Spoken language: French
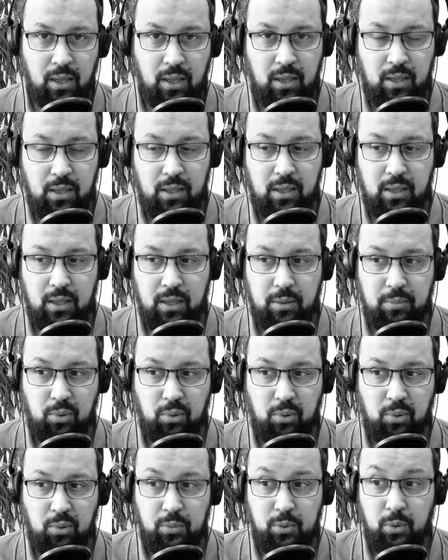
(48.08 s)
Et
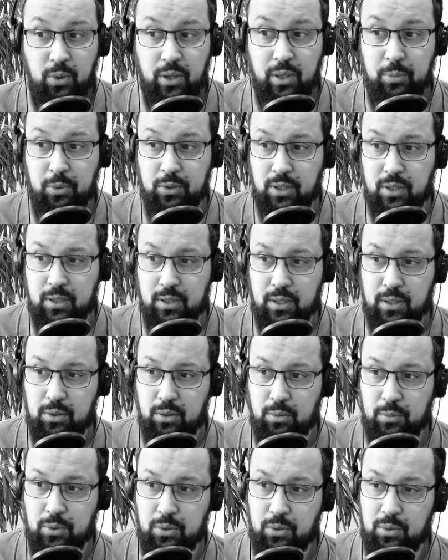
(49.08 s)
pour mieux répondre à cette
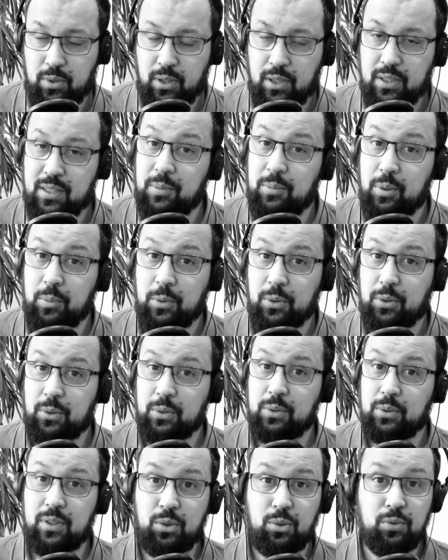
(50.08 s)
question, moi je te dirais simplement
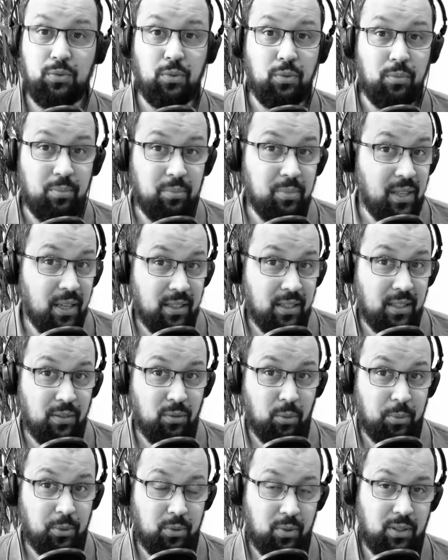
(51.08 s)
que si tu veux bien
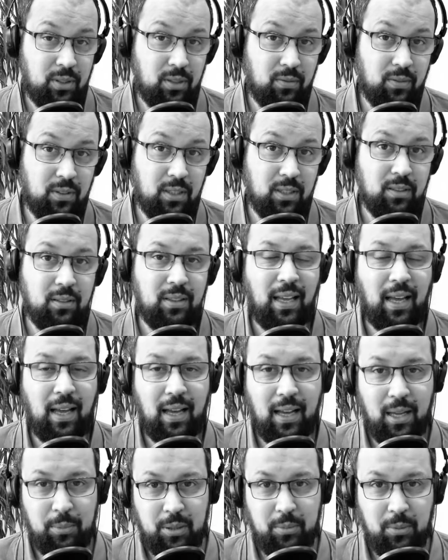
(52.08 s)
développer ton activité
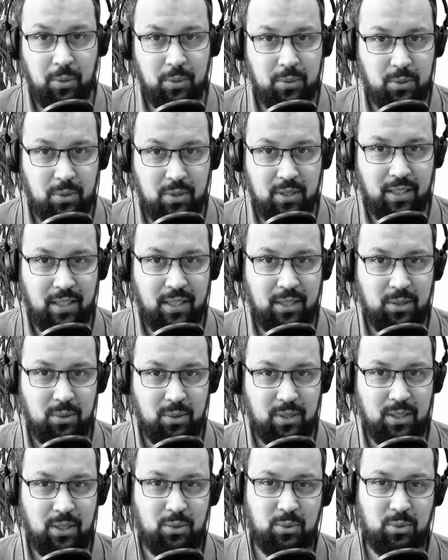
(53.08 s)
rapidement, parce que c'est la question
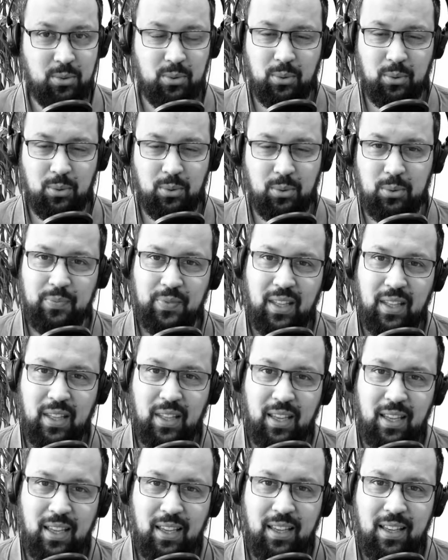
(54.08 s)
qui est sous-entendue,
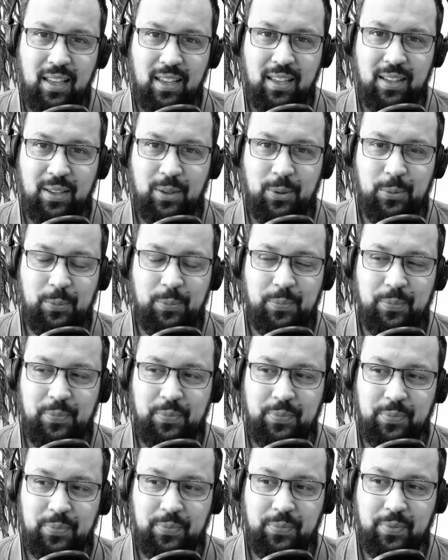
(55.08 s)
il
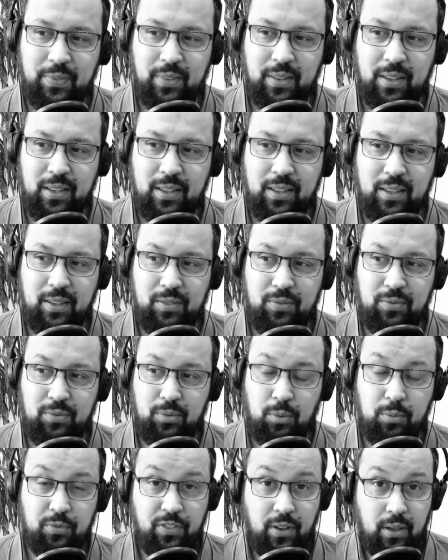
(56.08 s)

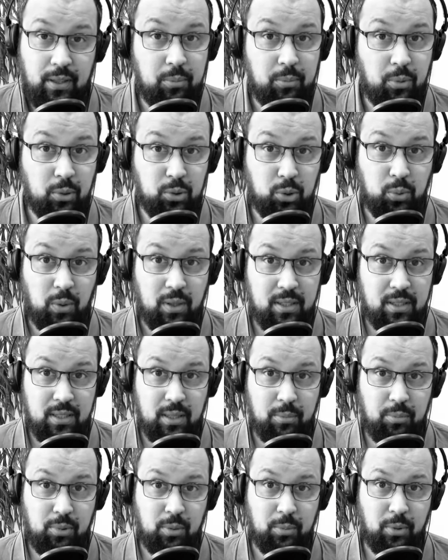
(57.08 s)
faut faire les bons choix,
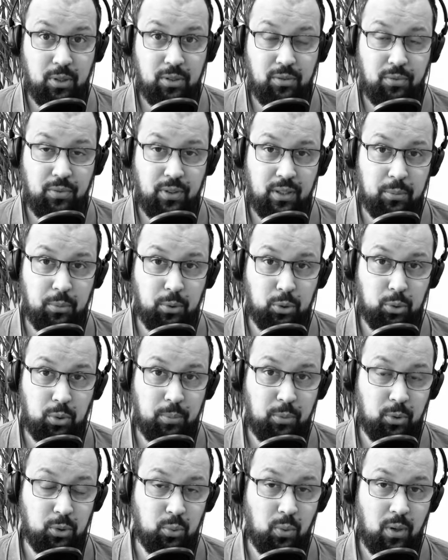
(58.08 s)
simplement, il faut faire les bons choix
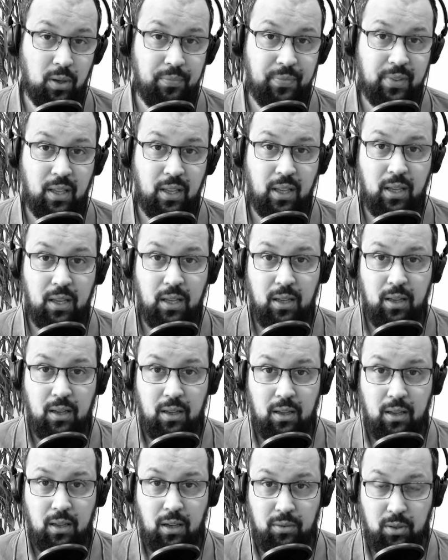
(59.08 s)
pour toi
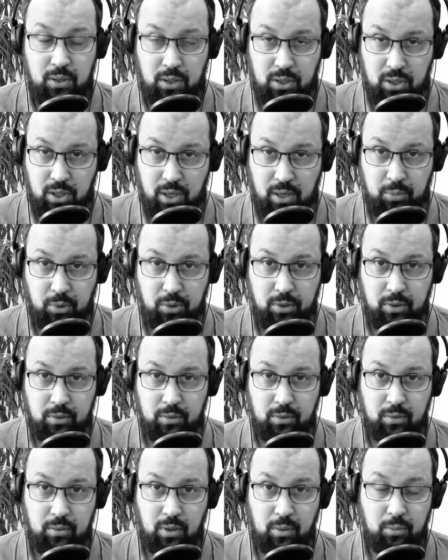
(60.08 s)
avoir déjà un bon,
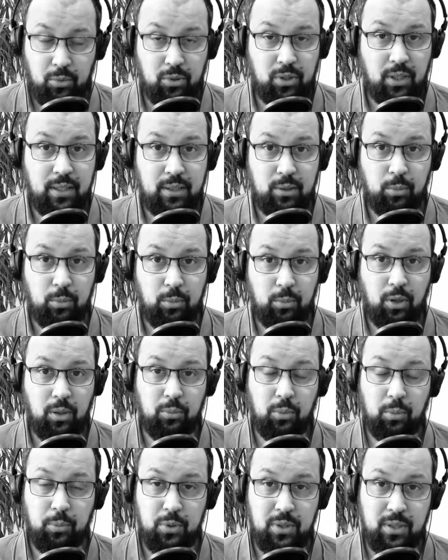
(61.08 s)
euh, un bon alignement, un
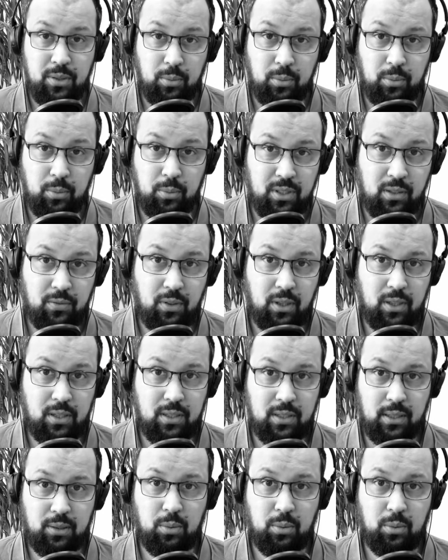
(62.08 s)
bon positionnement, savoir
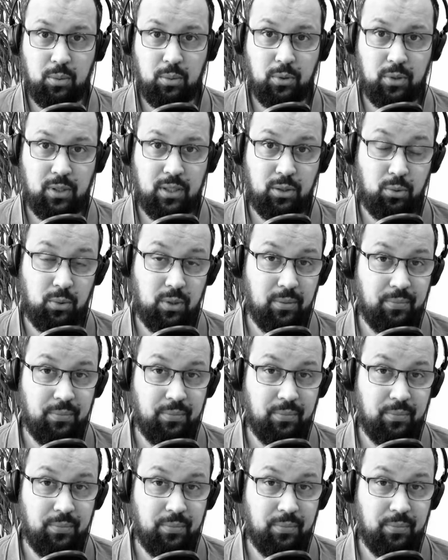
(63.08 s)
exactement qui tu es.